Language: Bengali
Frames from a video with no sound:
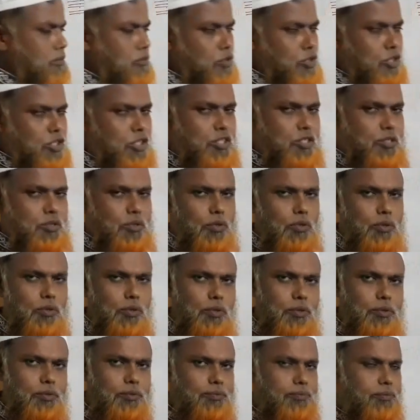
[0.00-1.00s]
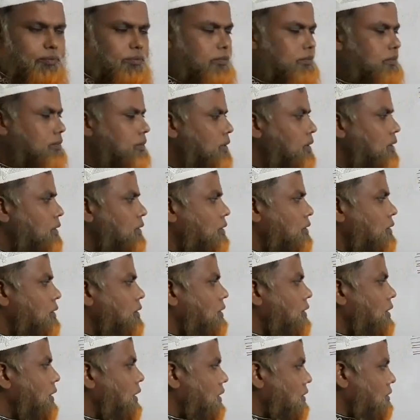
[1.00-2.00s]
বৈশিষ্ট্য হলো
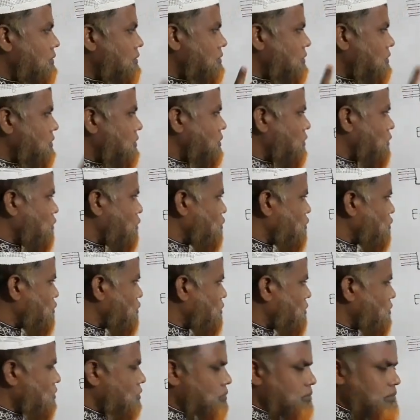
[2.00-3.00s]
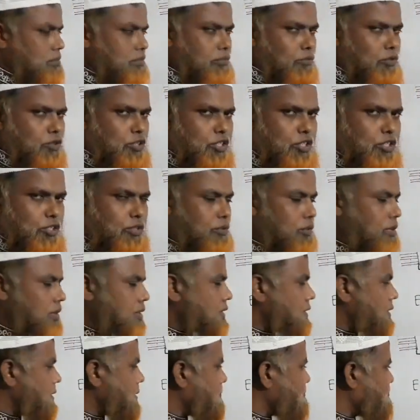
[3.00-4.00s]
এর দুটো বৈশিষ্ট্য
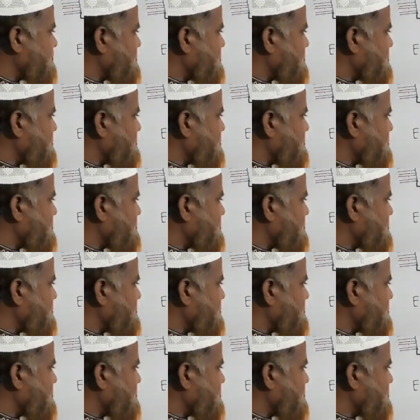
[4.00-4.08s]
আছে